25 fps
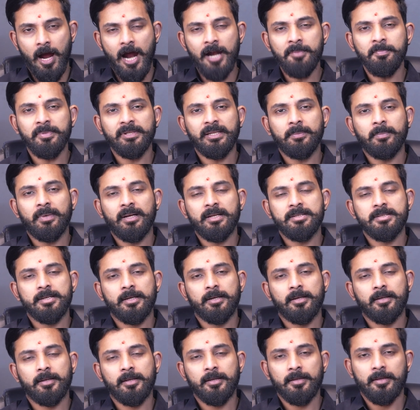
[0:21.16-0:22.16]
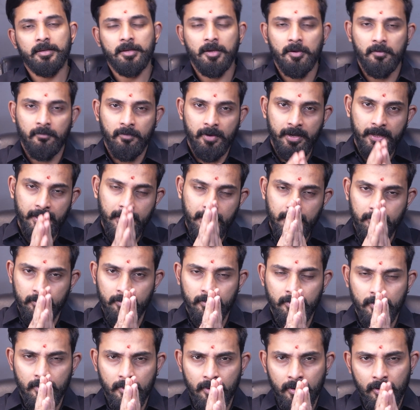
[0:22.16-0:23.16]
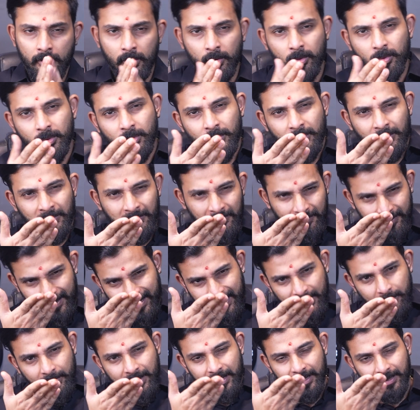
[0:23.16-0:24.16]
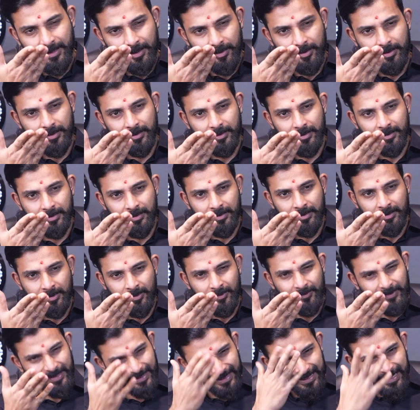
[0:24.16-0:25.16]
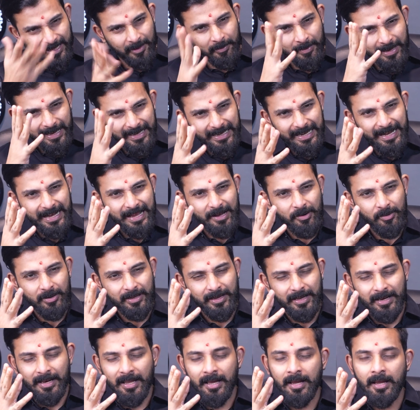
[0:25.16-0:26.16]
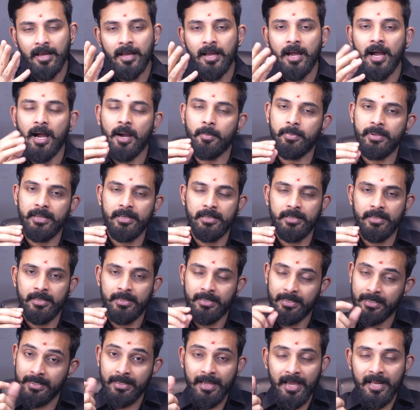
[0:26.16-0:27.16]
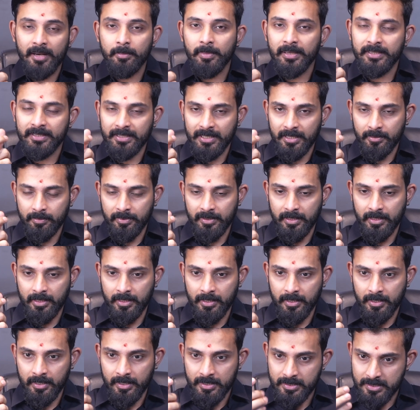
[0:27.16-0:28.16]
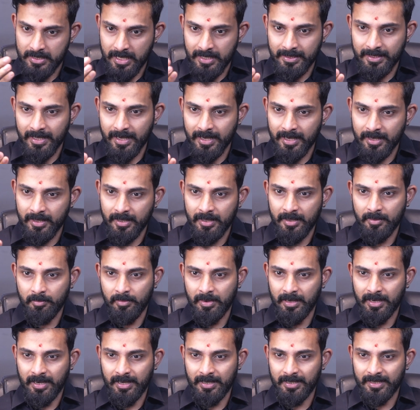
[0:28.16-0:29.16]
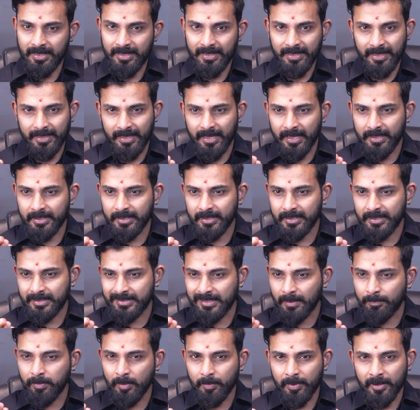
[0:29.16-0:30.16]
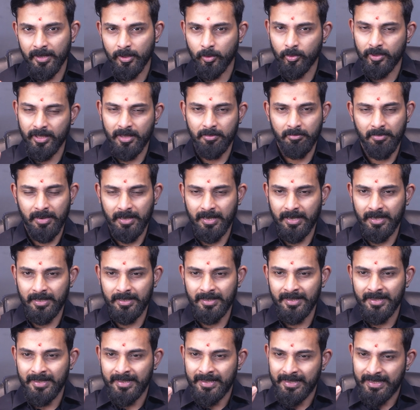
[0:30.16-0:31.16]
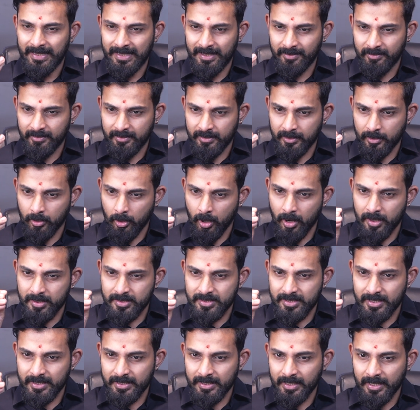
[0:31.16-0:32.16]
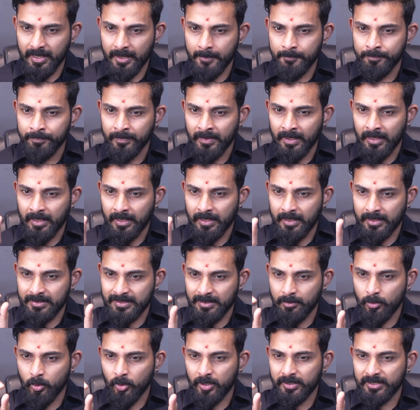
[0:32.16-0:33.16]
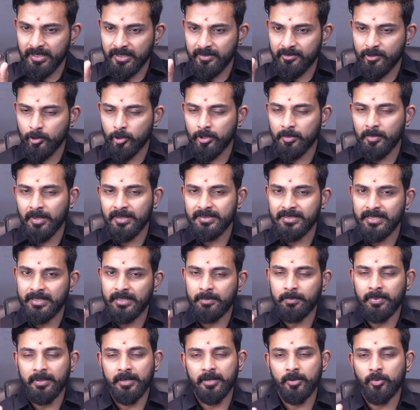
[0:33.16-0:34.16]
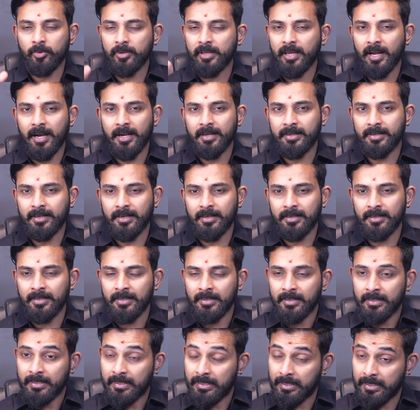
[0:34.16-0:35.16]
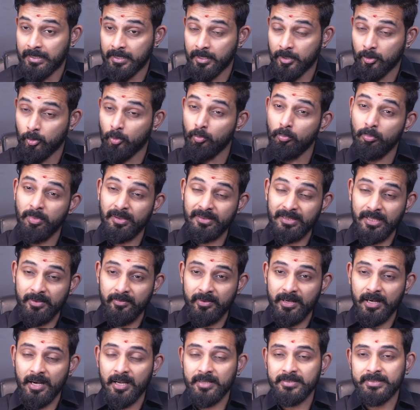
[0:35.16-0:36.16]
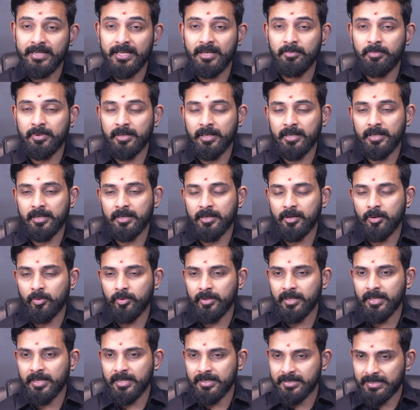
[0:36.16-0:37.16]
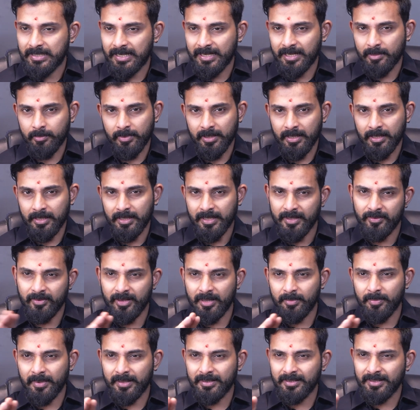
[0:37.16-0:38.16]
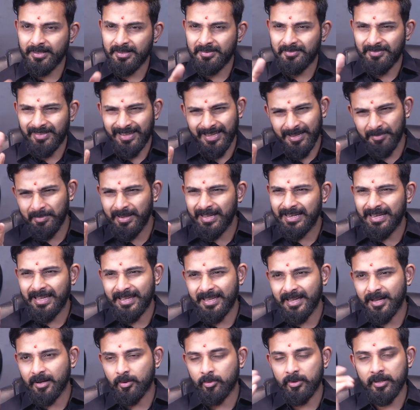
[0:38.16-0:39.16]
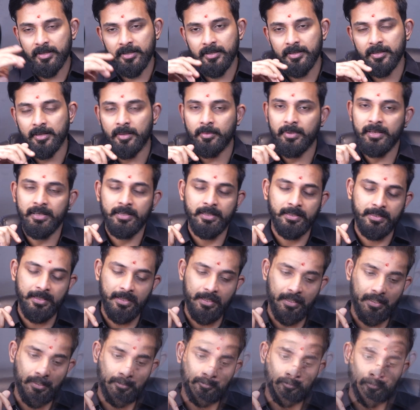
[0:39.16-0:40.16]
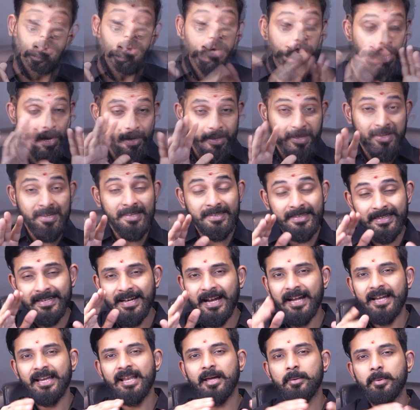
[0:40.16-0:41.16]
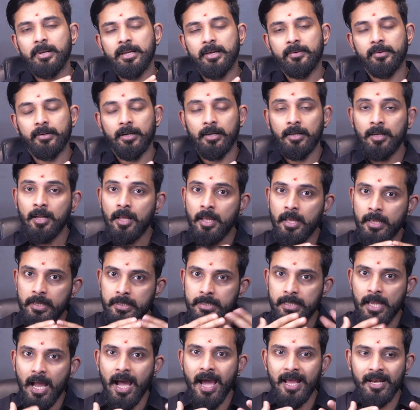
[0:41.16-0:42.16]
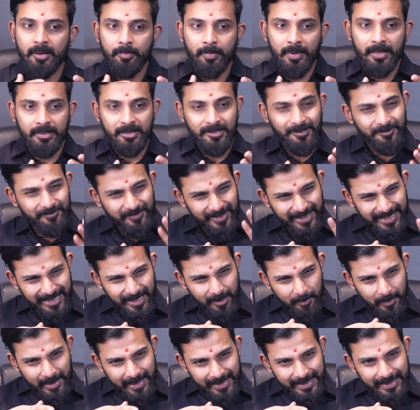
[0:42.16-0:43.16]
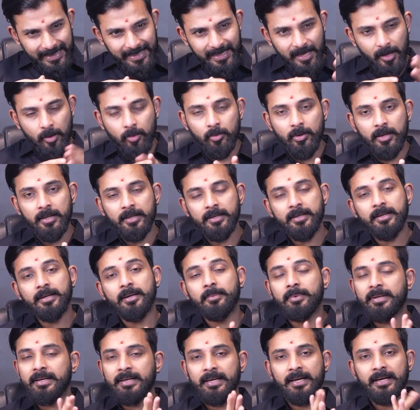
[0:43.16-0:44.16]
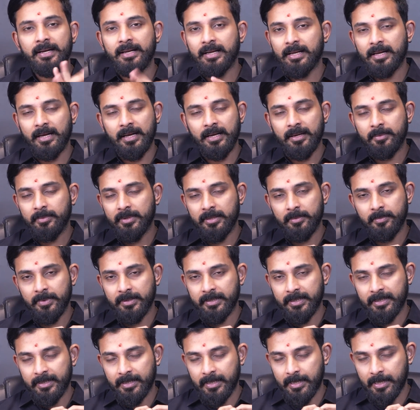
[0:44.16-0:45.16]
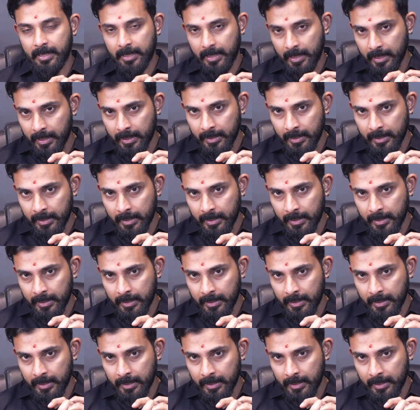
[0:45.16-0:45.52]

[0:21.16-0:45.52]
அன்பு தமிழ் நெஞ்சங்களுக்கு வணக்கம் யோ வெக்கமா இல்லையா உனக்கு வெக்கமே இல்லையாடா அவனுக்கெல்லாம் அப்படின்னு நீங்கள் யாரை பார்த்து கேட்பீங்க சாதாரண மக்கள் ஏதாவது தப்பு பண்ணக்கூடிய மக்கள் இல்லை வந்து கான்ஸ்டண்ட்டாக சமூகத்துக்கு விரோதமாக செய்தப்பட்டிருக்கக்கூடிய ஆட்கள் இல்லை ரொம்ப தவறாக செயல்பட்டுக்கிட்டு இருக்கக்கூடிய சில நபர்கள் இவங்களை பார்த்து வெக்கமே இல்லையா உனக்கு அப்படின்னு நீங்கள் கேட்கலாம் ஆனால் திரு அண்ணாமலை அவர்கள் யாரை பார்த்து வெக்கமே இல்லையா அவங்களுக்கு அப்படின்னு கேட்டிருக்காங்க அப்படின்னு பார்த்தீங்கன்னா